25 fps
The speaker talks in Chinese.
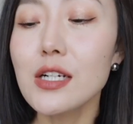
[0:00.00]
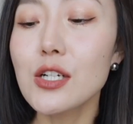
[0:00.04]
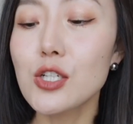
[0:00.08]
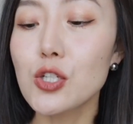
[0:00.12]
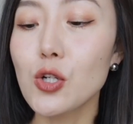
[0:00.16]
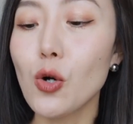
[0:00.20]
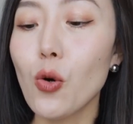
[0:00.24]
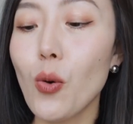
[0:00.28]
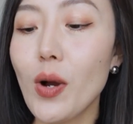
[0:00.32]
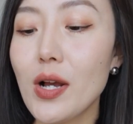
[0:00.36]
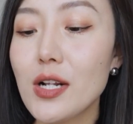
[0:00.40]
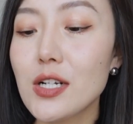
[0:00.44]
个
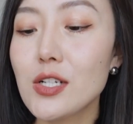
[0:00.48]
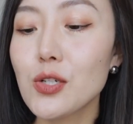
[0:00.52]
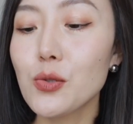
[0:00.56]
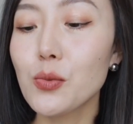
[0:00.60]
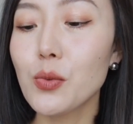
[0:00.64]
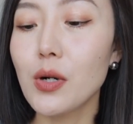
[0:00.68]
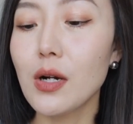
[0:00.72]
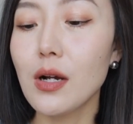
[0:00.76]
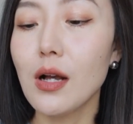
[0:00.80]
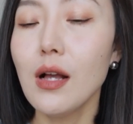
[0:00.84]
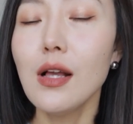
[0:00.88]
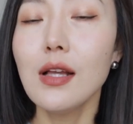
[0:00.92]
手环是
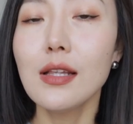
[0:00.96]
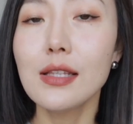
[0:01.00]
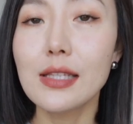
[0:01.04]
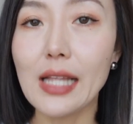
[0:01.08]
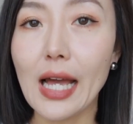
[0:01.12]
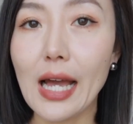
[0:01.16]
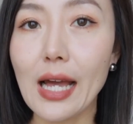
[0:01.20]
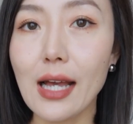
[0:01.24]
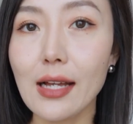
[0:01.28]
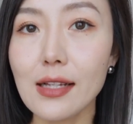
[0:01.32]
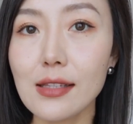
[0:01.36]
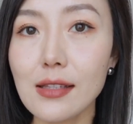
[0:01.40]
我
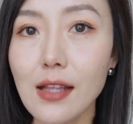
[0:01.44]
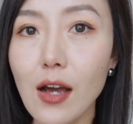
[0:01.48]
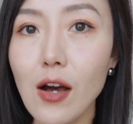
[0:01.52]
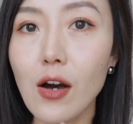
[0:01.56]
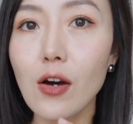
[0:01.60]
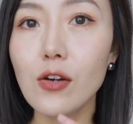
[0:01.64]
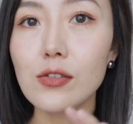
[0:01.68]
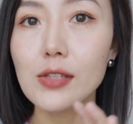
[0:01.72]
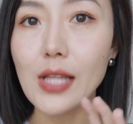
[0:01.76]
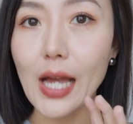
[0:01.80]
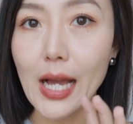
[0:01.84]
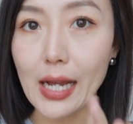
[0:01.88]
拿
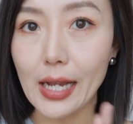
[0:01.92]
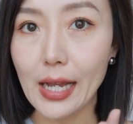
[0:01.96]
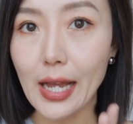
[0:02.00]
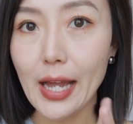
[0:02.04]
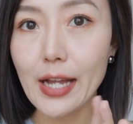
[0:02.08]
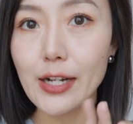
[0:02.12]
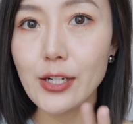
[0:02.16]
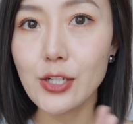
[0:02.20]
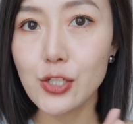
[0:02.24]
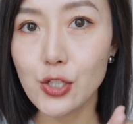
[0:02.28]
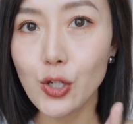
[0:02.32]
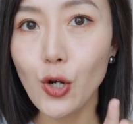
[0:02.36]
到打
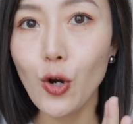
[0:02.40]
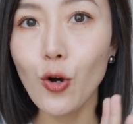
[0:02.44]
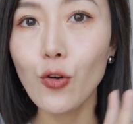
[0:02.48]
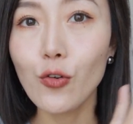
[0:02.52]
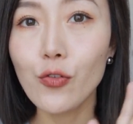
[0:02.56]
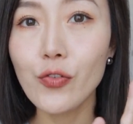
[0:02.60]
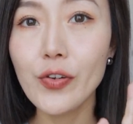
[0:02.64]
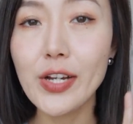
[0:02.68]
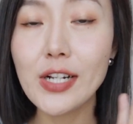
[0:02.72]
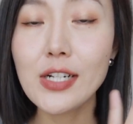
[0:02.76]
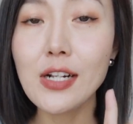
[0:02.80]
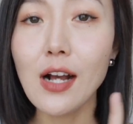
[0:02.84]
开之后
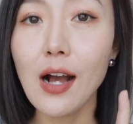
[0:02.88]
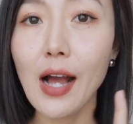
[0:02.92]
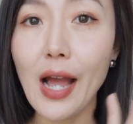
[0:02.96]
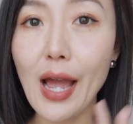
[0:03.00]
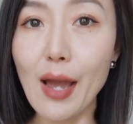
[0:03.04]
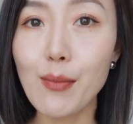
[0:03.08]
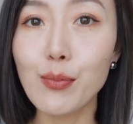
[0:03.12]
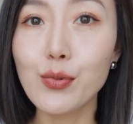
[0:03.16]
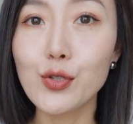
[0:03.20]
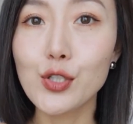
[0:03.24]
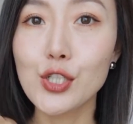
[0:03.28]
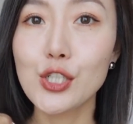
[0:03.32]
非常
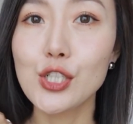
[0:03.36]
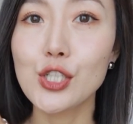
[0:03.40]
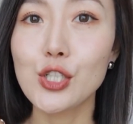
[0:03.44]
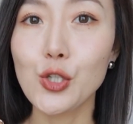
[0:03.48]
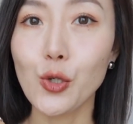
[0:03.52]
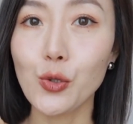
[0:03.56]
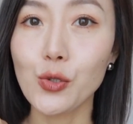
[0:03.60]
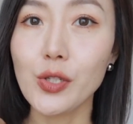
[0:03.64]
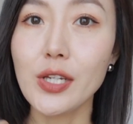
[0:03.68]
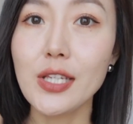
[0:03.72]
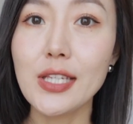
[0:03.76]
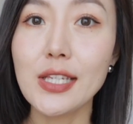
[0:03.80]
爱不释
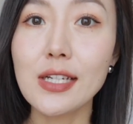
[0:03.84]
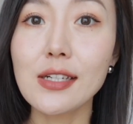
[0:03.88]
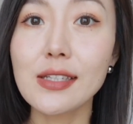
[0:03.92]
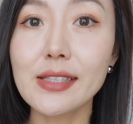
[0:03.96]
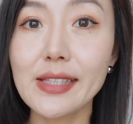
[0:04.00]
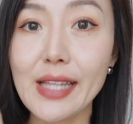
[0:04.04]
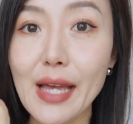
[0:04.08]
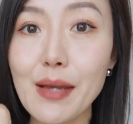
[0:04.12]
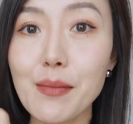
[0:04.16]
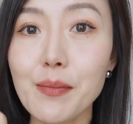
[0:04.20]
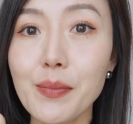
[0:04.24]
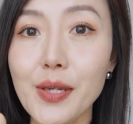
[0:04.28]
手的一个
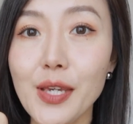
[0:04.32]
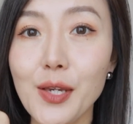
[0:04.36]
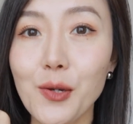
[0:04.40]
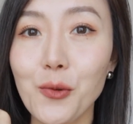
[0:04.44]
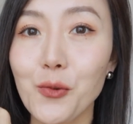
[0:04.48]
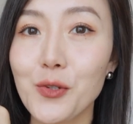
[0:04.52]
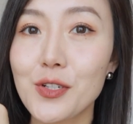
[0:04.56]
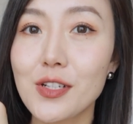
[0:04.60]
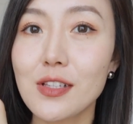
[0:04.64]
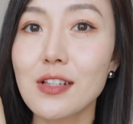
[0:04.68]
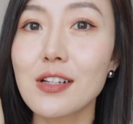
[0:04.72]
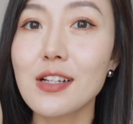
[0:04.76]
单品，
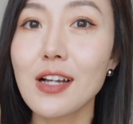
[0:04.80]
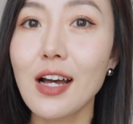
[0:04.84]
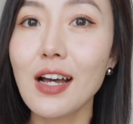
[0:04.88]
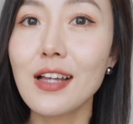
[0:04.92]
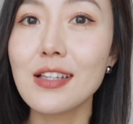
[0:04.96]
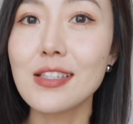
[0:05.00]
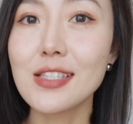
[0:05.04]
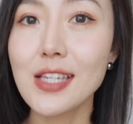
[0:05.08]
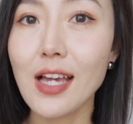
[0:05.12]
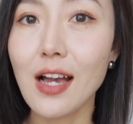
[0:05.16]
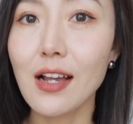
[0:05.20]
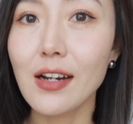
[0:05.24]
我真的
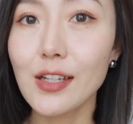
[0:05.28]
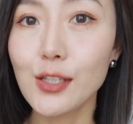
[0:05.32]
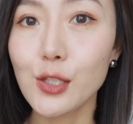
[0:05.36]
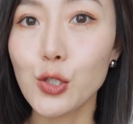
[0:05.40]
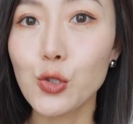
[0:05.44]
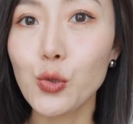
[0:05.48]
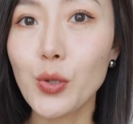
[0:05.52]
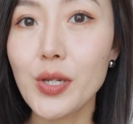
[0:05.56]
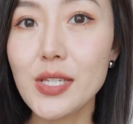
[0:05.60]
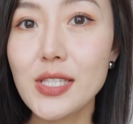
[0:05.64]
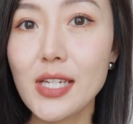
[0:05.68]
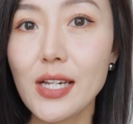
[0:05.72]
很强烈
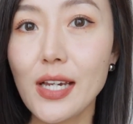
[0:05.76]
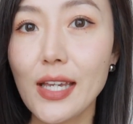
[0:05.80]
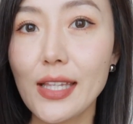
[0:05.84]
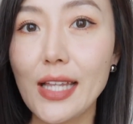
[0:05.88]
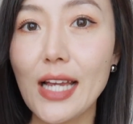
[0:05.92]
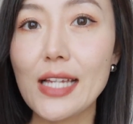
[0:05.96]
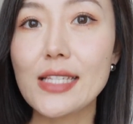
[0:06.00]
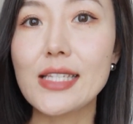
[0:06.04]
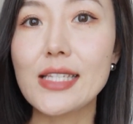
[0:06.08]
的推荐给大